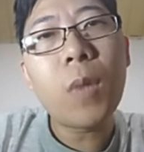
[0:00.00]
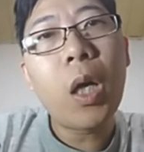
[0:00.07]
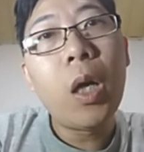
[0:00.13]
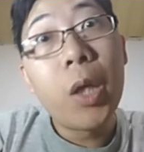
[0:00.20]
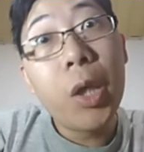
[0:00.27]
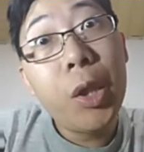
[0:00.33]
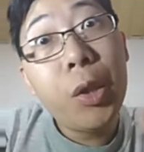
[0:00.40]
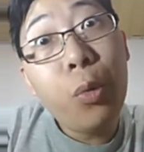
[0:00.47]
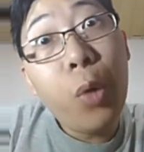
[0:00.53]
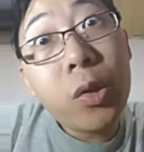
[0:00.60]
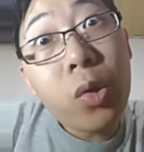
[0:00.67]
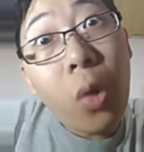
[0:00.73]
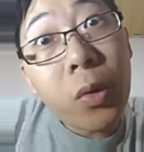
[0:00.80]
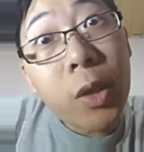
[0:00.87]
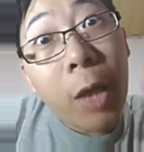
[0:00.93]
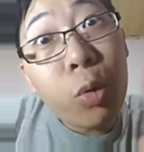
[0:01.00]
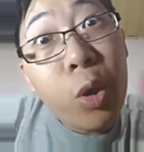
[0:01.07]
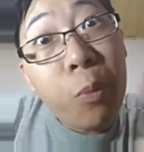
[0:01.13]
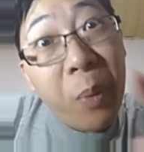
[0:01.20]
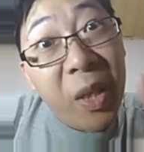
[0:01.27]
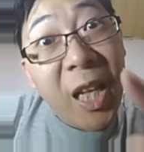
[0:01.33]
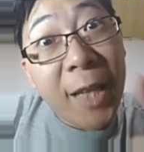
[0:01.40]
因为中奖
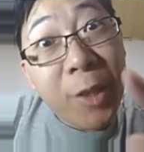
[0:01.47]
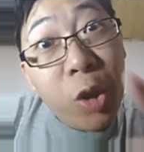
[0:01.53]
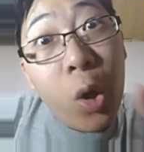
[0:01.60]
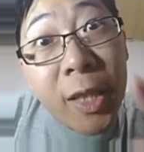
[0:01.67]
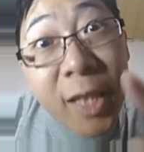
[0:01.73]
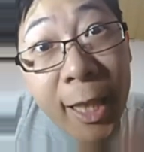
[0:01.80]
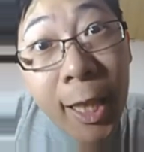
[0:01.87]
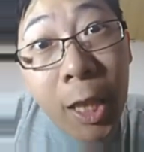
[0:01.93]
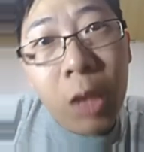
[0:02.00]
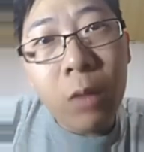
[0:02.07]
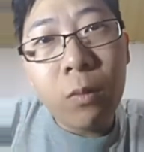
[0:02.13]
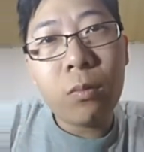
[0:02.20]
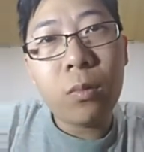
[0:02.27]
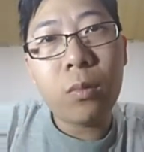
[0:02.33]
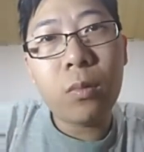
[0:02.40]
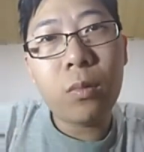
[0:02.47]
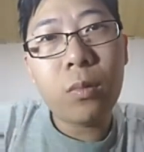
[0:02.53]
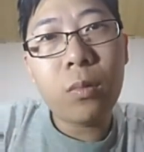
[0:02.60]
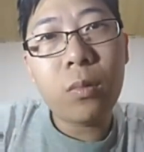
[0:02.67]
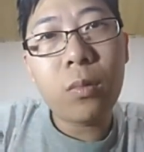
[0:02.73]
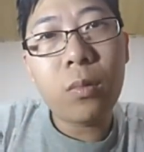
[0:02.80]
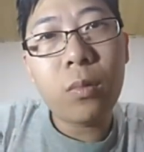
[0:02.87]
率本来就很低，
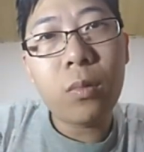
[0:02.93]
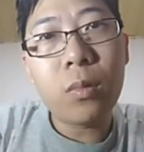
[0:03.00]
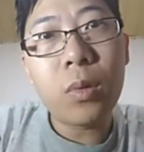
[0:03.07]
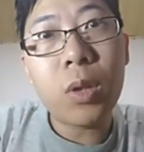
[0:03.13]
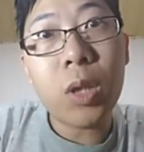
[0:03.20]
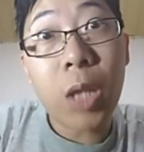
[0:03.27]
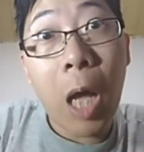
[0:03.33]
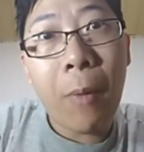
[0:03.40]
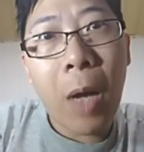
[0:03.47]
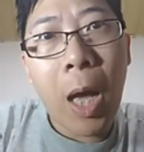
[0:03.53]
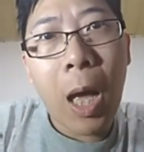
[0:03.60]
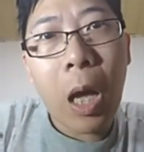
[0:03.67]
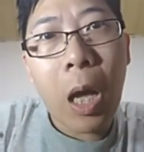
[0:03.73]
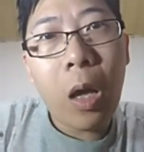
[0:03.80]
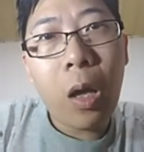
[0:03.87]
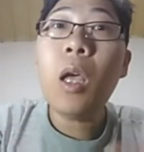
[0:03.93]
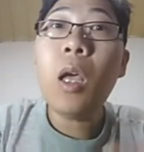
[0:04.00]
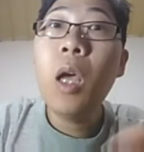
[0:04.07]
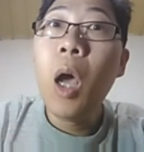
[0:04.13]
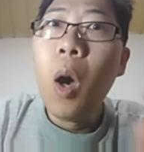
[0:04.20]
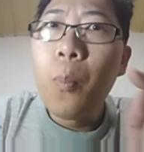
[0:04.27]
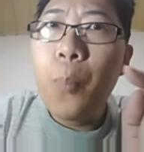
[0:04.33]
知道吗？
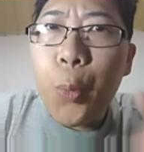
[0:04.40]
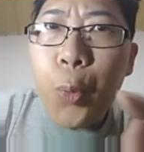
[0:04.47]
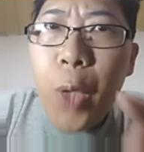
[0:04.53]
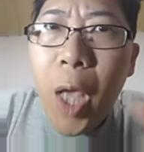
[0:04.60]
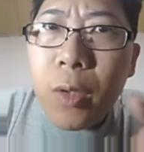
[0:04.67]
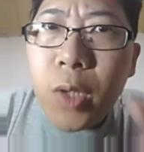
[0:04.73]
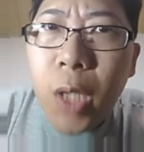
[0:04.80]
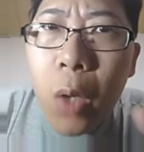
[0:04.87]
不要再